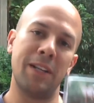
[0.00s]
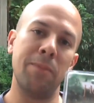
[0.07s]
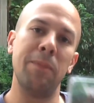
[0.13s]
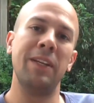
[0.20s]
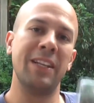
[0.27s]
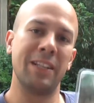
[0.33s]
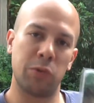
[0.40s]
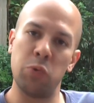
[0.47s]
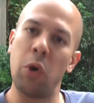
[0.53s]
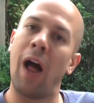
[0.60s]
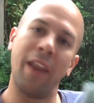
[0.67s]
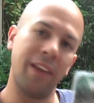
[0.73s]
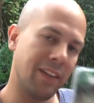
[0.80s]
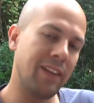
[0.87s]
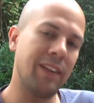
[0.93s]
mal die Miniatur
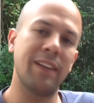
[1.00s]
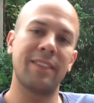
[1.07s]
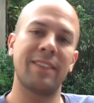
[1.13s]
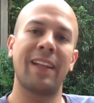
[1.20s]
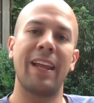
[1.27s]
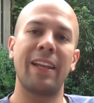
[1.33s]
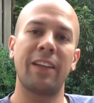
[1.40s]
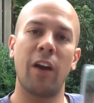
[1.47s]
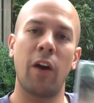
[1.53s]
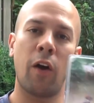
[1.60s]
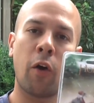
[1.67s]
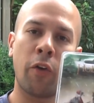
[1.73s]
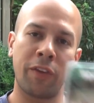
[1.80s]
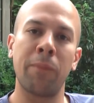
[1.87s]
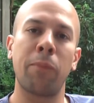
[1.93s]
an, die ich jetzt gleich
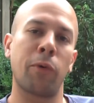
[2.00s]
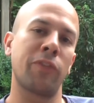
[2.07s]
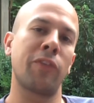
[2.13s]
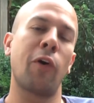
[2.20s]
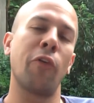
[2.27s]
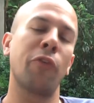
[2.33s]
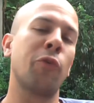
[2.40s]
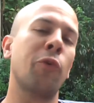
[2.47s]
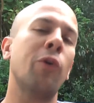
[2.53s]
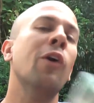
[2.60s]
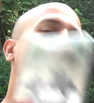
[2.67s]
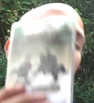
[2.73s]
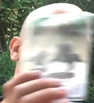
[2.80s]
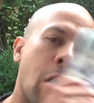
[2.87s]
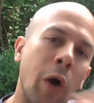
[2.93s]
aus der Box raushol.
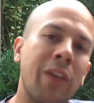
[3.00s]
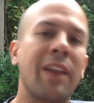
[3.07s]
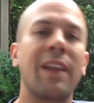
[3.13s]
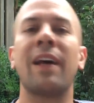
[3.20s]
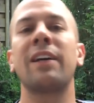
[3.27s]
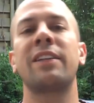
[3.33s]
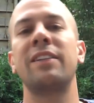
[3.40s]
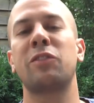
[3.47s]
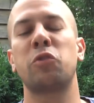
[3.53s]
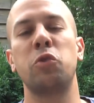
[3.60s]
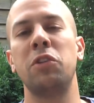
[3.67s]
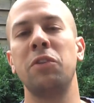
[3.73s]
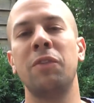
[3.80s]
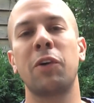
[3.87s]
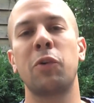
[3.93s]
Und danach
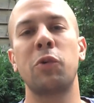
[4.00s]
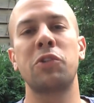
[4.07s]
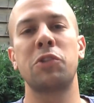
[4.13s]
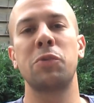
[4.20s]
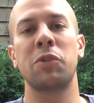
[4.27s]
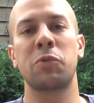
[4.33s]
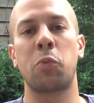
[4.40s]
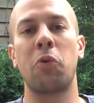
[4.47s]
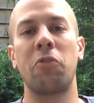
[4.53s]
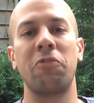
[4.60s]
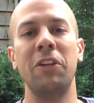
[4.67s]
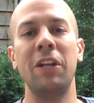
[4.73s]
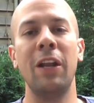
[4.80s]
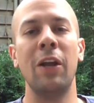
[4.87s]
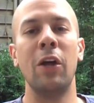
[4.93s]
diskutieren wir kurz über das
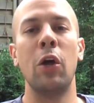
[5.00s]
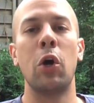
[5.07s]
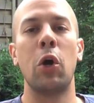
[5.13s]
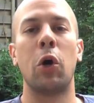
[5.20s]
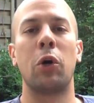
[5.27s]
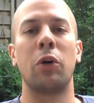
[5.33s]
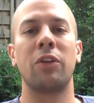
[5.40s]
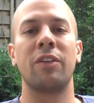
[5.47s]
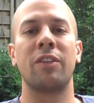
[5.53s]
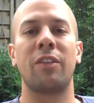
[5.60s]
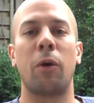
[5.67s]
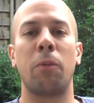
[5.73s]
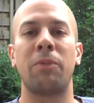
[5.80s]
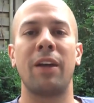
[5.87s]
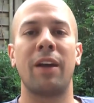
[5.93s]
Profil und
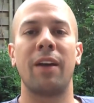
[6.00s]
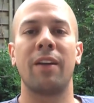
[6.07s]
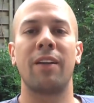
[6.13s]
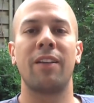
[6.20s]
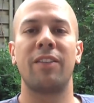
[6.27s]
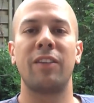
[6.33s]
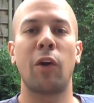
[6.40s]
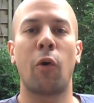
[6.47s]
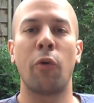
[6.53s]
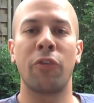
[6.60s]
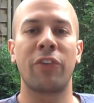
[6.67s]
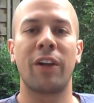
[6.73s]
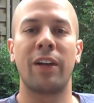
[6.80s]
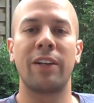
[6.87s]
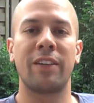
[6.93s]
ob der sich
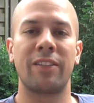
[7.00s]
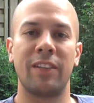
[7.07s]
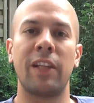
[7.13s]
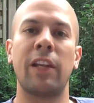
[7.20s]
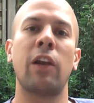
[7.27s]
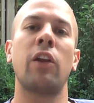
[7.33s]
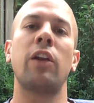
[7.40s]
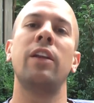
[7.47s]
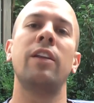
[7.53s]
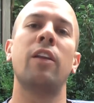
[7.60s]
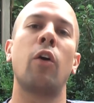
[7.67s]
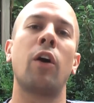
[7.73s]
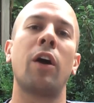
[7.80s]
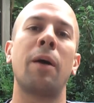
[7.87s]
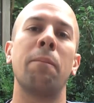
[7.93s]
auszahlt, dass ihr ihn in
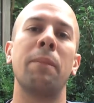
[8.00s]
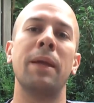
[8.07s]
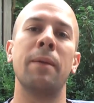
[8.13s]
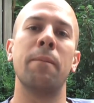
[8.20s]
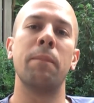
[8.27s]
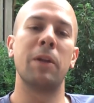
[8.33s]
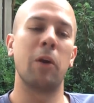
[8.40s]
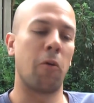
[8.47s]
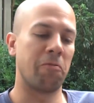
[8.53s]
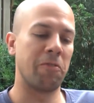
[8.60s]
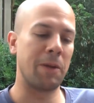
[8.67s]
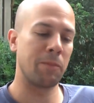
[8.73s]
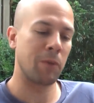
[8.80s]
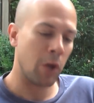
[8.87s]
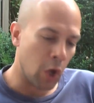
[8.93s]
eure Armee mit
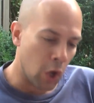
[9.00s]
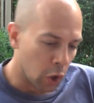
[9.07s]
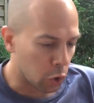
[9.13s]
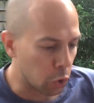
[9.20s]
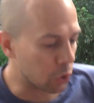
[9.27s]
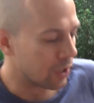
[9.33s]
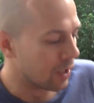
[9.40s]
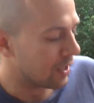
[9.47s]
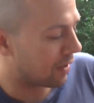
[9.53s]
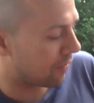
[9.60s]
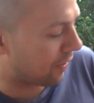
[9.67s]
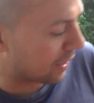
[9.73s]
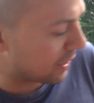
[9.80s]
aufnehmt. Gut, dann